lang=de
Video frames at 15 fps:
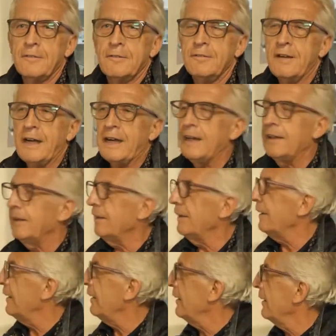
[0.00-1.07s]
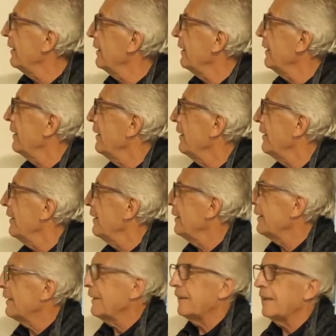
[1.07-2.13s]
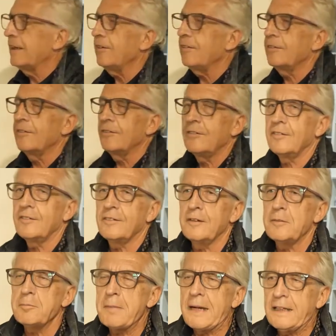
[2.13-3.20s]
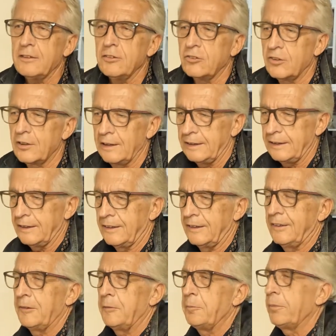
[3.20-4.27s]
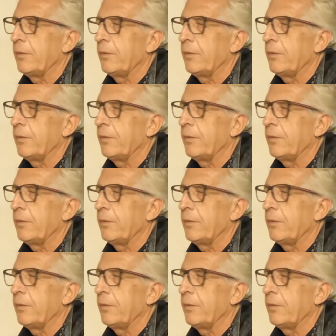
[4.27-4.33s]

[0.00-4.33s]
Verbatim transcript: weil äh, Christus ist ja menschlich.